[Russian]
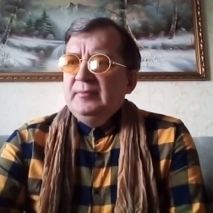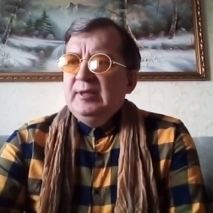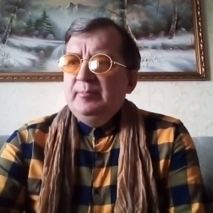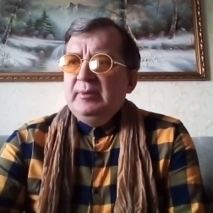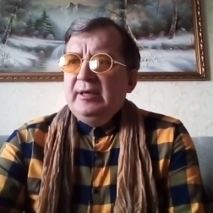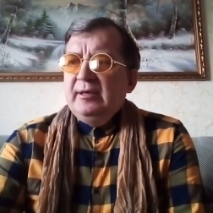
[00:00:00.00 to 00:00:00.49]

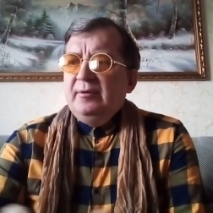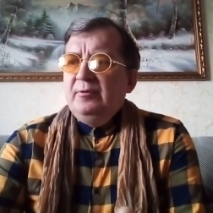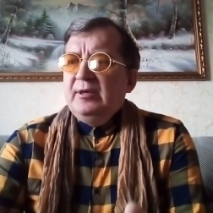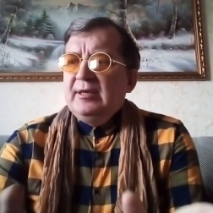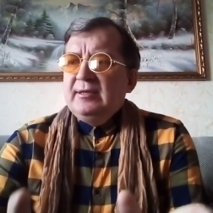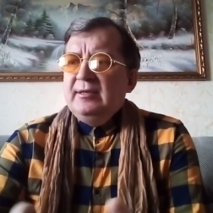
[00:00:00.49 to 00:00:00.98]
Благо у
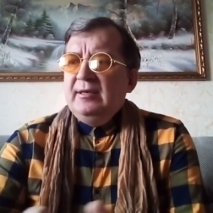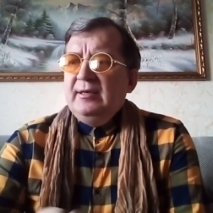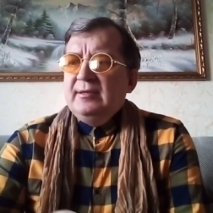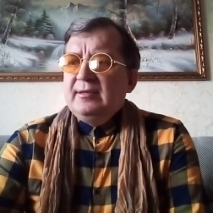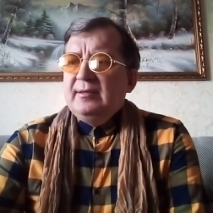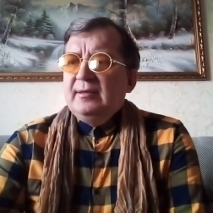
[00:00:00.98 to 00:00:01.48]
нас
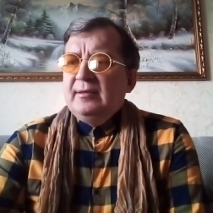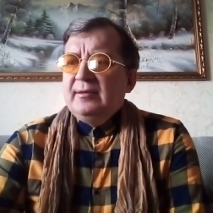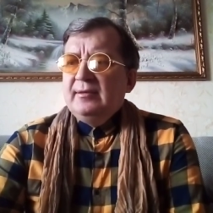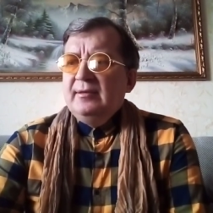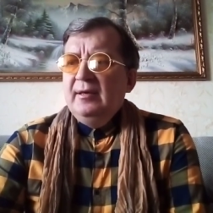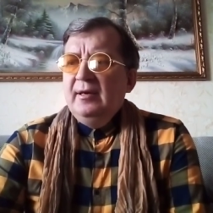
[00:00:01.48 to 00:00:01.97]
есть
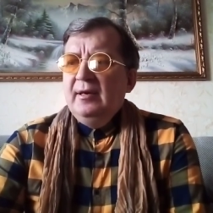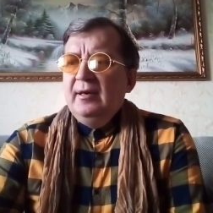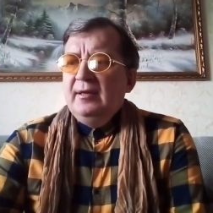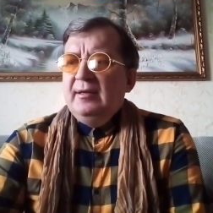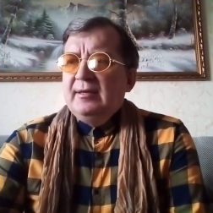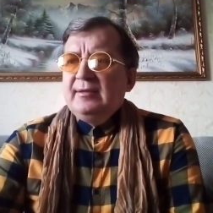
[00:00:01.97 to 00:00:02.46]
э,
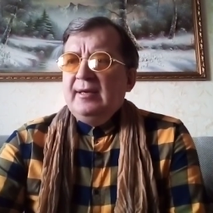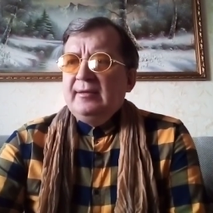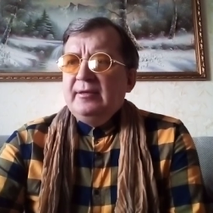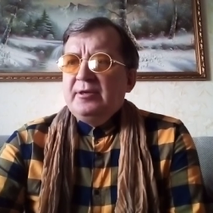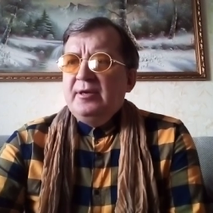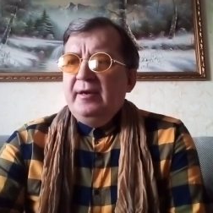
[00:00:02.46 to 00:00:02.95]

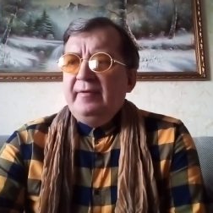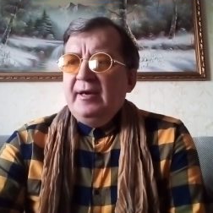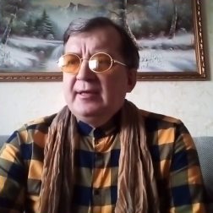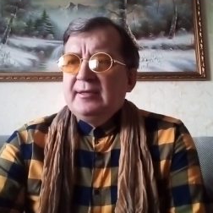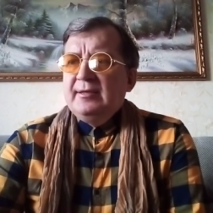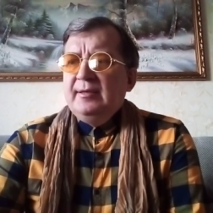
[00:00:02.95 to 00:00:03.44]
достаточно
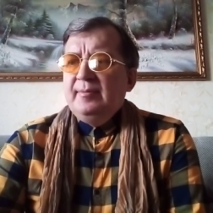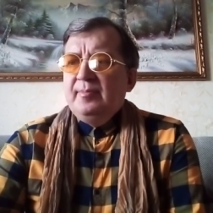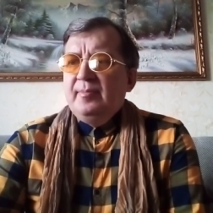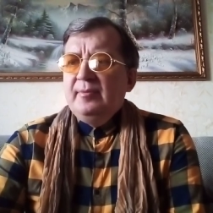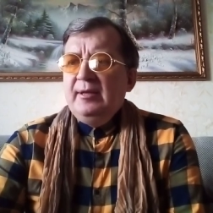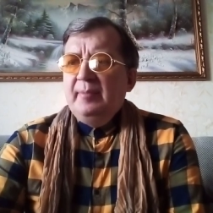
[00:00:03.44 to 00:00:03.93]
авиации
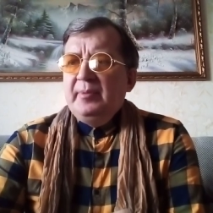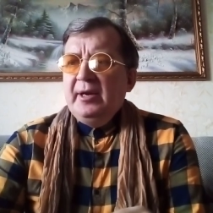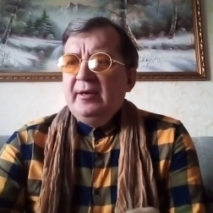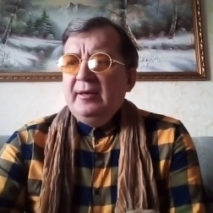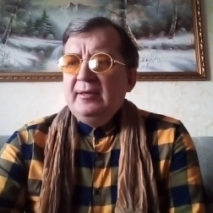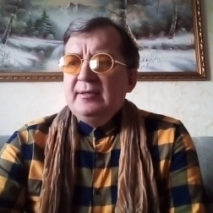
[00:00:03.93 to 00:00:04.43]
для
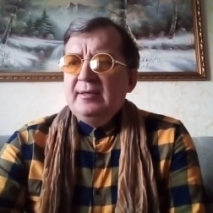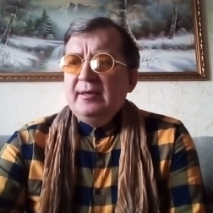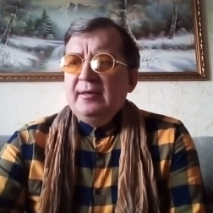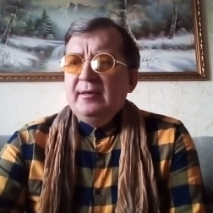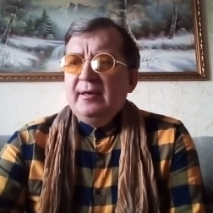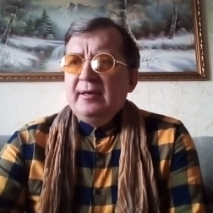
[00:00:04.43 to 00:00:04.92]

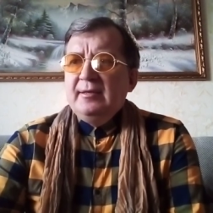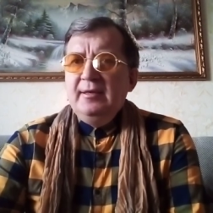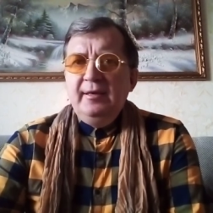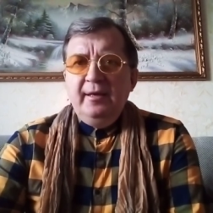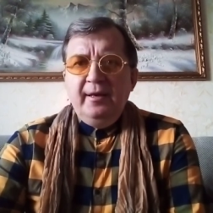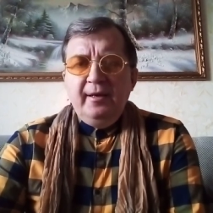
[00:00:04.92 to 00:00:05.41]
прикрытия
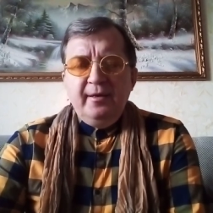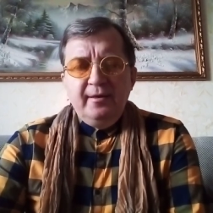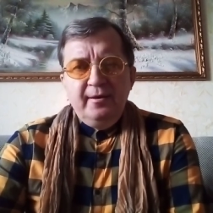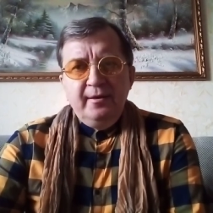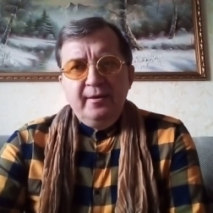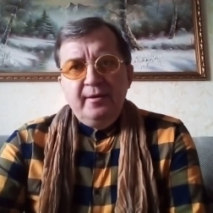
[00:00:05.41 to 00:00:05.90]
артиллерии.
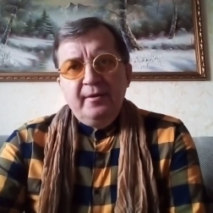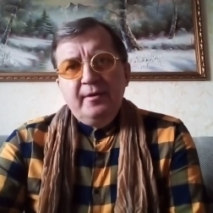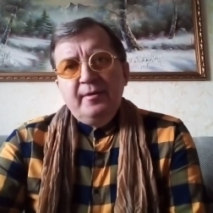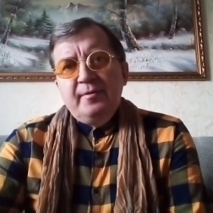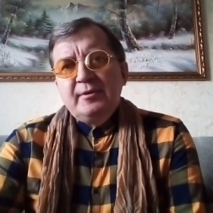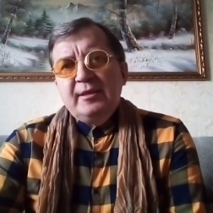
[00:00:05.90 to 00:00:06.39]

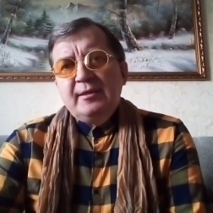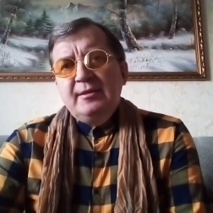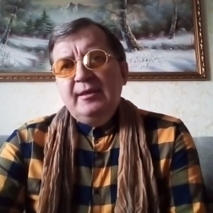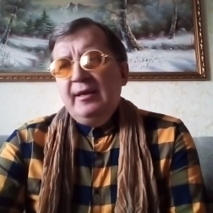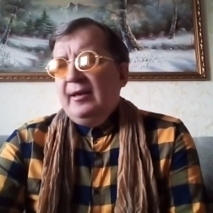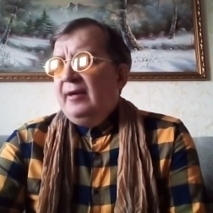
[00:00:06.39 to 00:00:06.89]
С
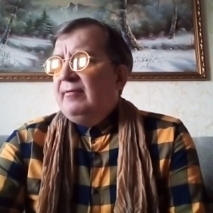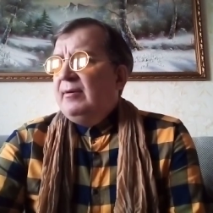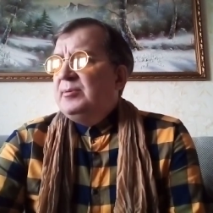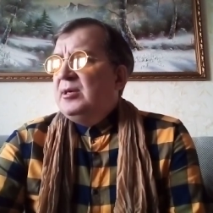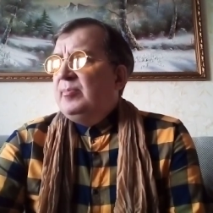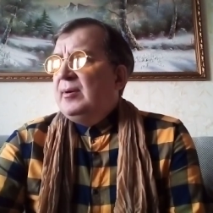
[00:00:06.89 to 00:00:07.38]
артиллерией
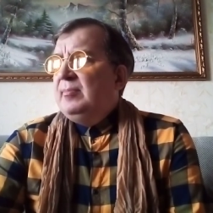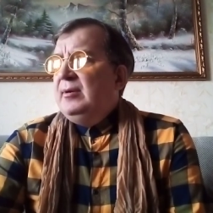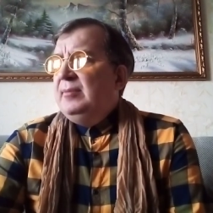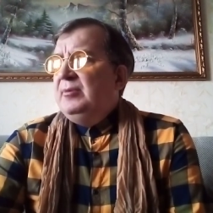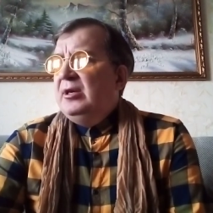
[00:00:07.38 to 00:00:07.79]
вообще проблем